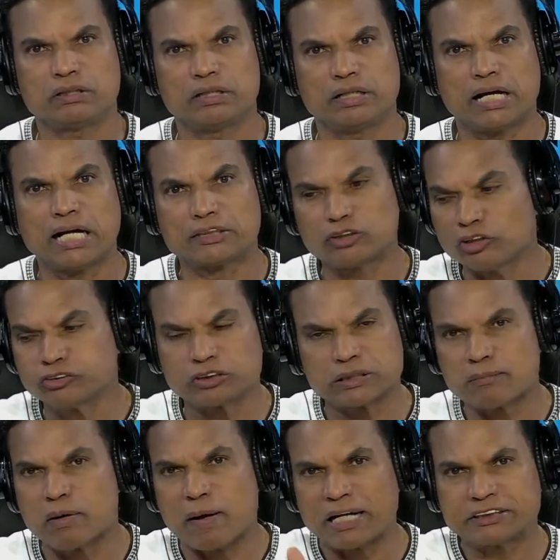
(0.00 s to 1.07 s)
Entonces usted
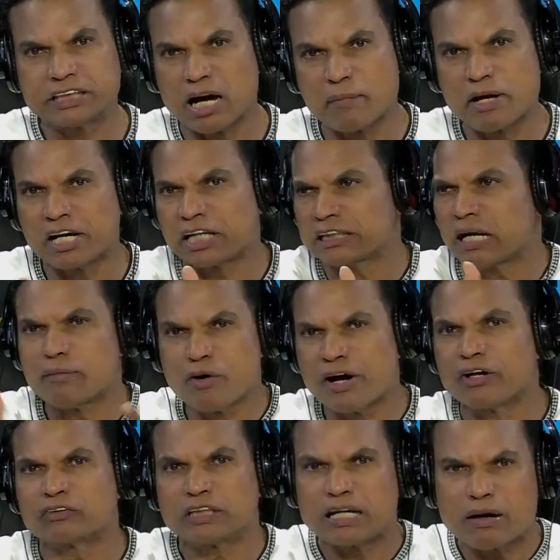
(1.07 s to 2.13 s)
me va a decir a mí que esta
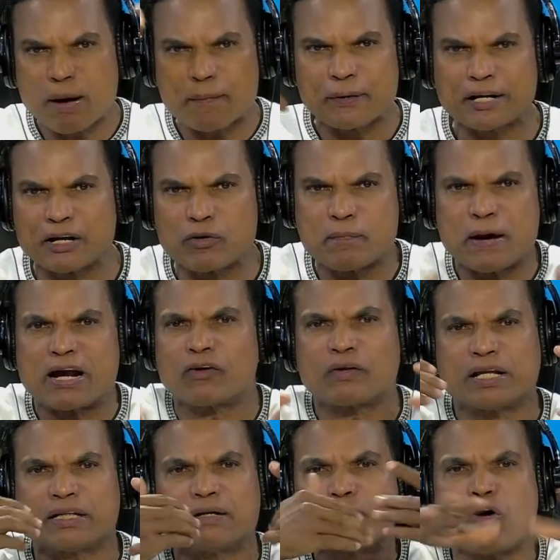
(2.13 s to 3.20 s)
mujer usted le va a poner un velo
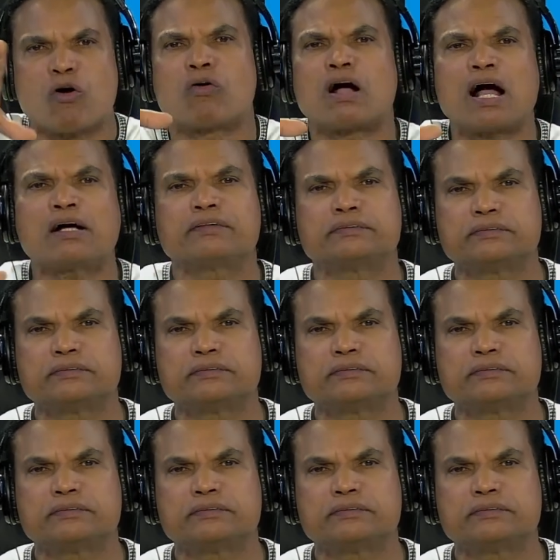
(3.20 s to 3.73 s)
de, monja.